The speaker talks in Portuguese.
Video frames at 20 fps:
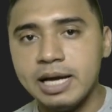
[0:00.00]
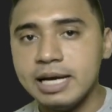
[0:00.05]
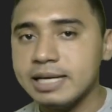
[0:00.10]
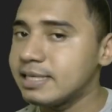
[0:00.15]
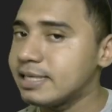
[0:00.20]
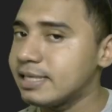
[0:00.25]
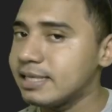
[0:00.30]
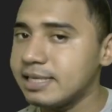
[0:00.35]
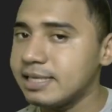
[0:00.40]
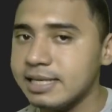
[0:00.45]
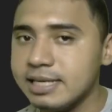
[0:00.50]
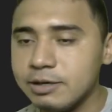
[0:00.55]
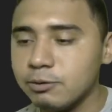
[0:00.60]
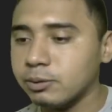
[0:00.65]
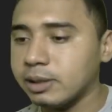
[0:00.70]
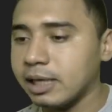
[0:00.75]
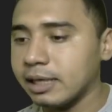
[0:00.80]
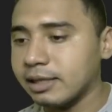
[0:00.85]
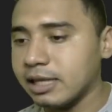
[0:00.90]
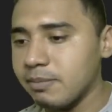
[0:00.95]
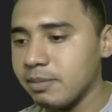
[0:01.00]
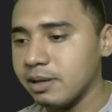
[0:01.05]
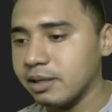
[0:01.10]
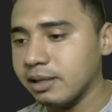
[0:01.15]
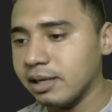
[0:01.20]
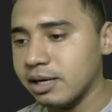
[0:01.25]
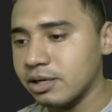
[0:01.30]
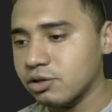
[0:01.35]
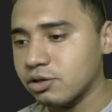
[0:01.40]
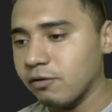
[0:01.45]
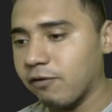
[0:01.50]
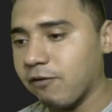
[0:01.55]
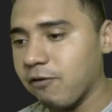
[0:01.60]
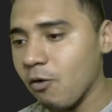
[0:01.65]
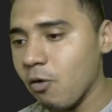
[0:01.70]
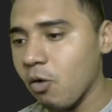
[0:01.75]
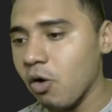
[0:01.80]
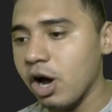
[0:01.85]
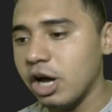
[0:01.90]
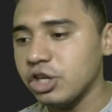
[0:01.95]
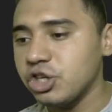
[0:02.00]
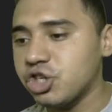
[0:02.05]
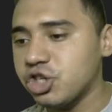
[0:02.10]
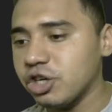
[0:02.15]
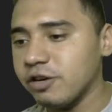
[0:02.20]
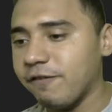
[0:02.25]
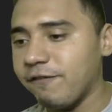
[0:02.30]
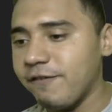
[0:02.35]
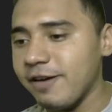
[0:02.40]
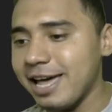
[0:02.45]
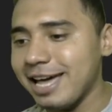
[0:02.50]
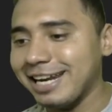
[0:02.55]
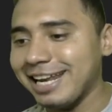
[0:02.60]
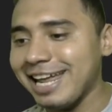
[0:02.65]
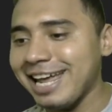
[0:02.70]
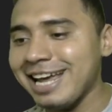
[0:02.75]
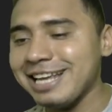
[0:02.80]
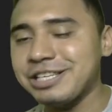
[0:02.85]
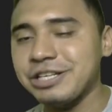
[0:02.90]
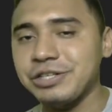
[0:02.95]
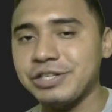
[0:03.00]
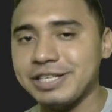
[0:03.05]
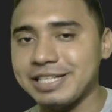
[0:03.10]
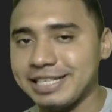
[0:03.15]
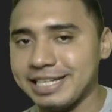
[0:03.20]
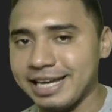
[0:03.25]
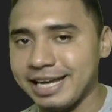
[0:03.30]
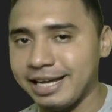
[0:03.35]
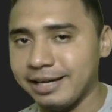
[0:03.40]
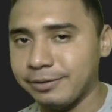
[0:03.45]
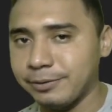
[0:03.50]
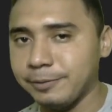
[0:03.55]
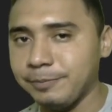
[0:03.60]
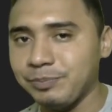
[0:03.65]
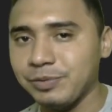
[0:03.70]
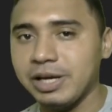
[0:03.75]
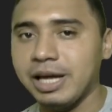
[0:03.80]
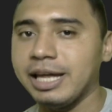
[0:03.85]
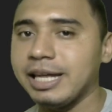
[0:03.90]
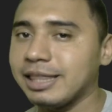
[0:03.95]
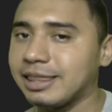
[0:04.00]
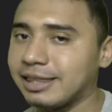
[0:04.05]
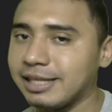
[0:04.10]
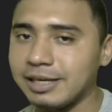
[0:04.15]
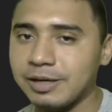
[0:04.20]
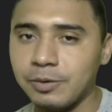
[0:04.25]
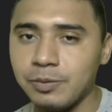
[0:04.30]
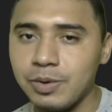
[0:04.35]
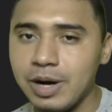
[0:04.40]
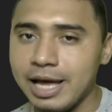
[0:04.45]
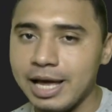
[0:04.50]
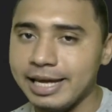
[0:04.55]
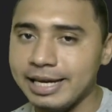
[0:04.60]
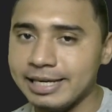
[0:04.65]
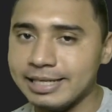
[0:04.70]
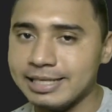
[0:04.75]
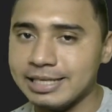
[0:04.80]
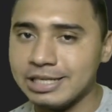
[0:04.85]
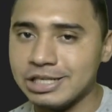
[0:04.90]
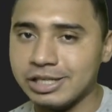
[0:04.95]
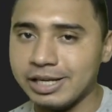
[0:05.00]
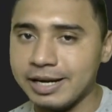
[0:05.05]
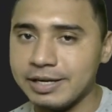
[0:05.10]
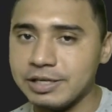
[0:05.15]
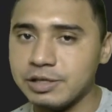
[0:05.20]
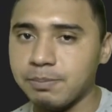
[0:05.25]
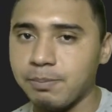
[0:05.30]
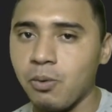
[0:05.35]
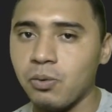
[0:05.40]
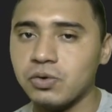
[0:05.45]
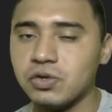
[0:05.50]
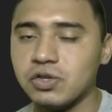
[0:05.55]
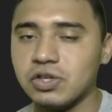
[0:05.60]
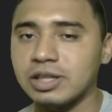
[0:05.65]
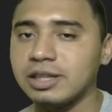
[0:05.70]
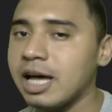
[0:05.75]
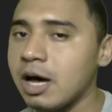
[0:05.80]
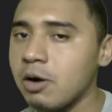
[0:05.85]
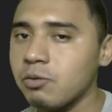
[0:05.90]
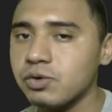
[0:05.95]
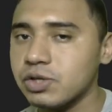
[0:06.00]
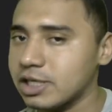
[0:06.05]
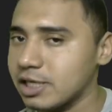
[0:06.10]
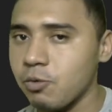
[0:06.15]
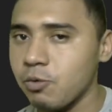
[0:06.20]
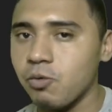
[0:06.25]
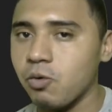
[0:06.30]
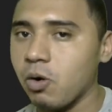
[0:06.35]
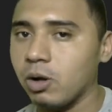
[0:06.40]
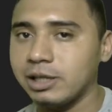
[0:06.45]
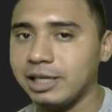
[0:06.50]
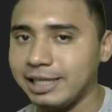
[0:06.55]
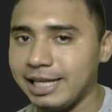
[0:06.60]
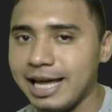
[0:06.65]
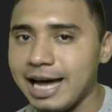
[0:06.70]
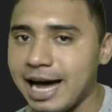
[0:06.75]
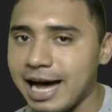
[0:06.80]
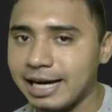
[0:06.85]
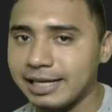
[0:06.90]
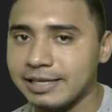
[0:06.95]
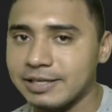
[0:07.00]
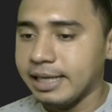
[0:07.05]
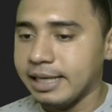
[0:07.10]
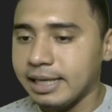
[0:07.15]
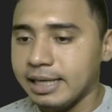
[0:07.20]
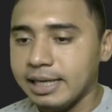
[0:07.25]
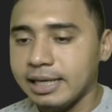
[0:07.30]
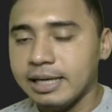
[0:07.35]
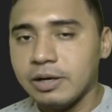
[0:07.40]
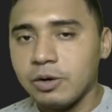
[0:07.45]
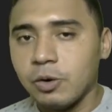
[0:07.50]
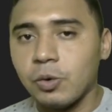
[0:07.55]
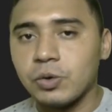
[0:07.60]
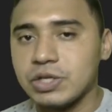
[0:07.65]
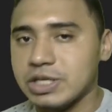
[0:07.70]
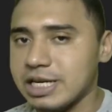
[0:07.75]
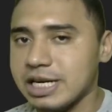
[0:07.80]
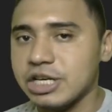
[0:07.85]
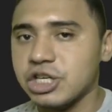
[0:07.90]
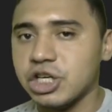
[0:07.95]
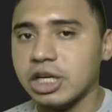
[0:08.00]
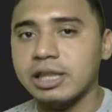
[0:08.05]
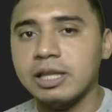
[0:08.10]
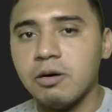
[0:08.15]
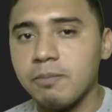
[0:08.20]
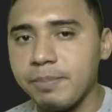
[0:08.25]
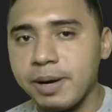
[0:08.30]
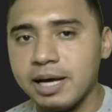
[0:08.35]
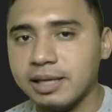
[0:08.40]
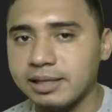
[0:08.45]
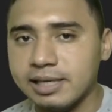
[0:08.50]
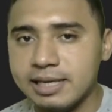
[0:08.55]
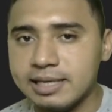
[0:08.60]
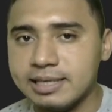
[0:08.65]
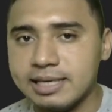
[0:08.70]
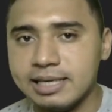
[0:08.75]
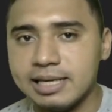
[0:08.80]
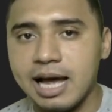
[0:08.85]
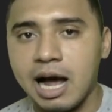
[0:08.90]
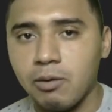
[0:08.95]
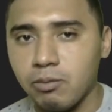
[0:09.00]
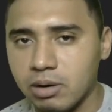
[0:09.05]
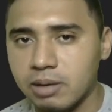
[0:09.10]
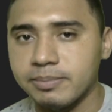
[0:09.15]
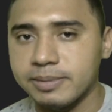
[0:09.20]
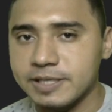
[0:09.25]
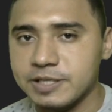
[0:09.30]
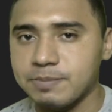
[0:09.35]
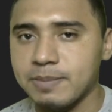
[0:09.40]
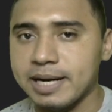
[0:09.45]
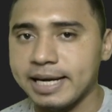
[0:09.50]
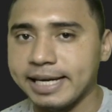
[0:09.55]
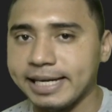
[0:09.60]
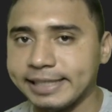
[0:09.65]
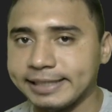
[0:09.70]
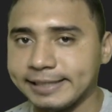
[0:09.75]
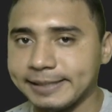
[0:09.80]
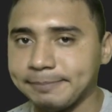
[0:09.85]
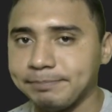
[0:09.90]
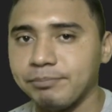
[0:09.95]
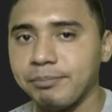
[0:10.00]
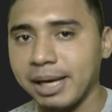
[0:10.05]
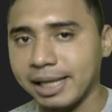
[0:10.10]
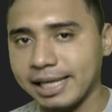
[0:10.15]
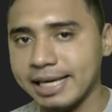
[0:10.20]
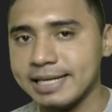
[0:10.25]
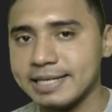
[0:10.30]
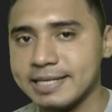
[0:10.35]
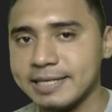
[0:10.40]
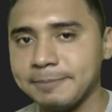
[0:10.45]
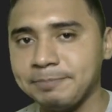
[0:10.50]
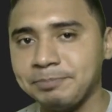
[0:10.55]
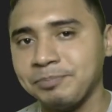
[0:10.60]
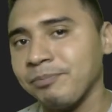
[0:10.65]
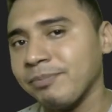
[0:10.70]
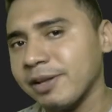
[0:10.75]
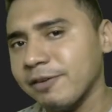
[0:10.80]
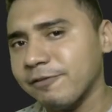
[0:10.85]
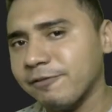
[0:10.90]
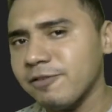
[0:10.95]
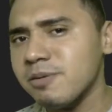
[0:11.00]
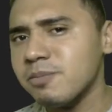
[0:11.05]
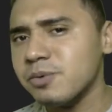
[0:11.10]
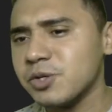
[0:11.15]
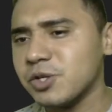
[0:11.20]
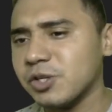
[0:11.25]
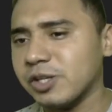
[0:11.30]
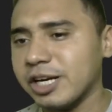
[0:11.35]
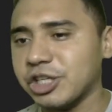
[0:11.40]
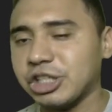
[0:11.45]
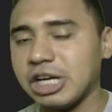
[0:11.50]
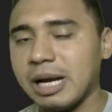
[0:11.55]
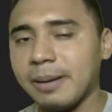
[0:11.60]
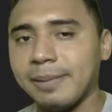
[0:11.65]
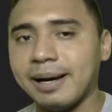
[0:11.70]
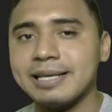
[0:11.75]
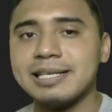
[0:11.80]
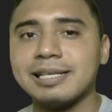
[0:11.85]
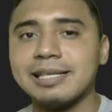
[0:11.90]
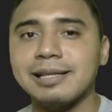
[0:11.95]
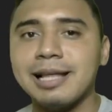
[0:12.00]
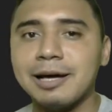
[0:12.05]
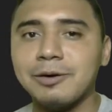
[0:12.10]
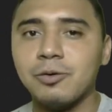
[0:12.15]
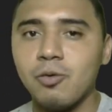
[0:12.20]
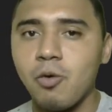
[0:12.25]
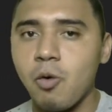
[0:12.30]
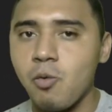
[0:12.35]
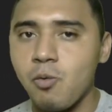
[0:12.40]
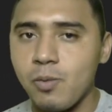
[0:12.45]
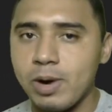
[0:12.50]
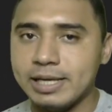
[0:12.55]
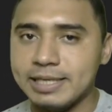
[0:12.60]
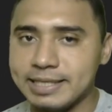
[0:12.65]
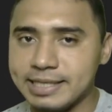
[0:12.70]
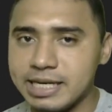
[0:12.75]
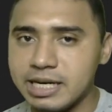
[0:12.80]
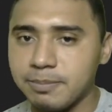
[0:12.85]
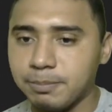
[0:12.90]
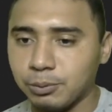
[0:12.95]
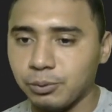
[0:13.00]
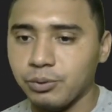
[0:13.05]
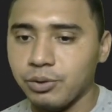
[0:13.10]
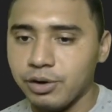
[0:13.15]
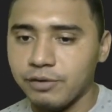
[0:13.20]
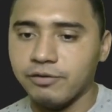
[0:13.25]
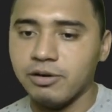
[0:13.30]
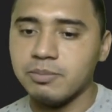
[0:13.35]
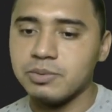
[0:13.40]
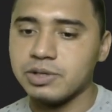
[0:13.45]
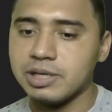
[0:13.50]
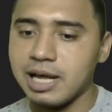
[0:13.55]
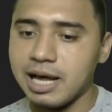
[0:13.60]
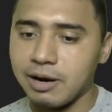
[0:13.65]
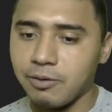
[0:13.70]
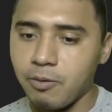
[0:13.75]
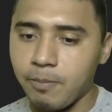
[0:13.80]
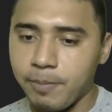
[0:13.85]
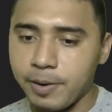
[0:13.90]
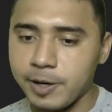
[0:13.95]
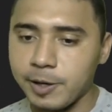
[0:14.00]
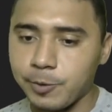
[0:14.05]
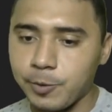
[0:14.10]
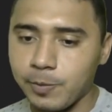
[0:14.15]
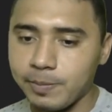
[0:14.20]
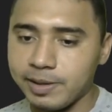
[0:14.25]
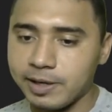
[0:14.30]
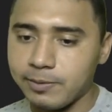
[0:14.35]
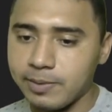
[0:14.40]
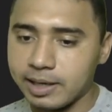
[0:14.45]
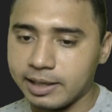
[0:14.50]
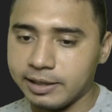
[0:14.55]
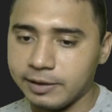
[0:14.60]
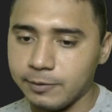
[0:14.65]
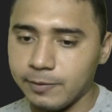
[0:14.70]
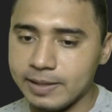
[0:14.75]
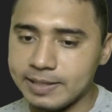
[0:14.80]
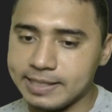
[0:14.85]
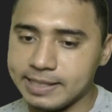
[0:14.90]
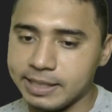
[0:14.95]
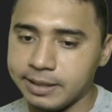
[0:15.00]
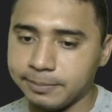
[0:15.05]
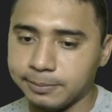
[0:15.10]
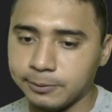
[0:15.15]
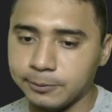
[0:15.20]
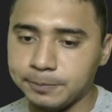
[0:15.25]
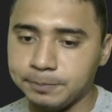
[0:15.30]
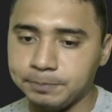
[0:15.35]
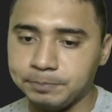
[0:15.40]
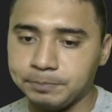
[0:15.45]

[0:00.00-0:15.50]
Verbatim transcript: Se o determinante for diferente de zero, então esses três pontos não são colineares ou seja, não pertencem a uma mesma reta, beleza? Vamos deixar mais claro com um exemplo? Vamos lá, acompanha comigo aqui o exemplo.